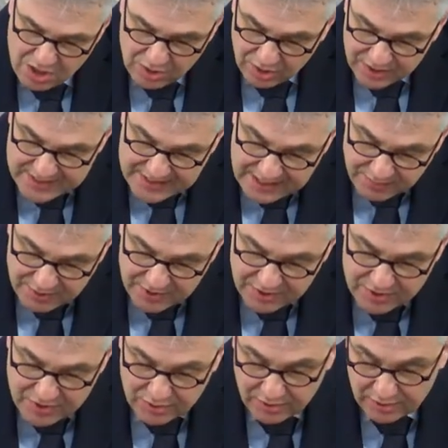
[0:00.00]
Konzepte
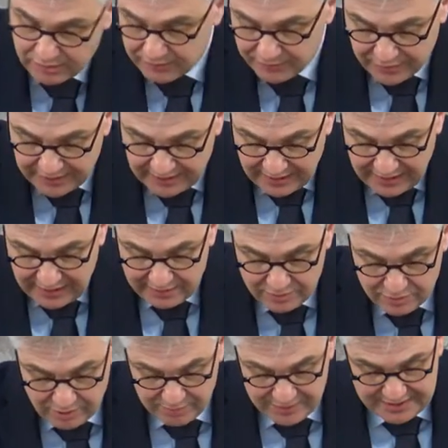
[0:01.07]
zur föderalen
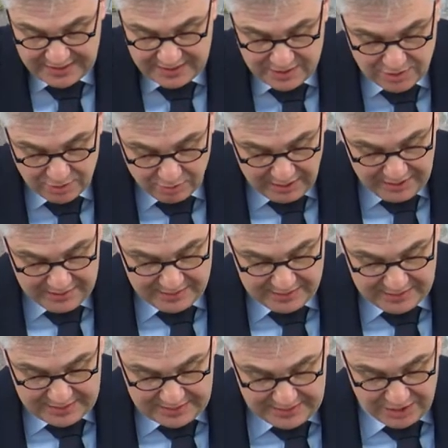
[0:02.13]
Kompetenzhoheit
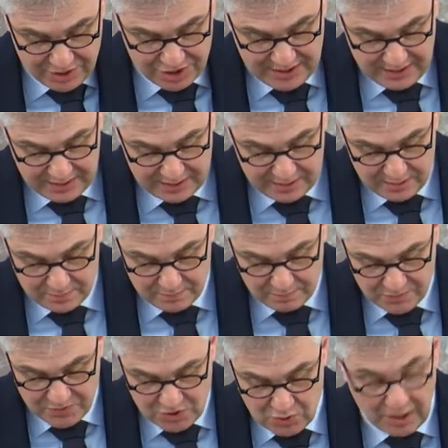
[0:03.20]
der Gliedstaaten,
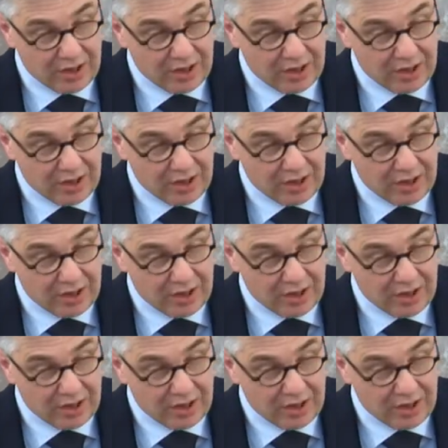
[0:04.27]
zu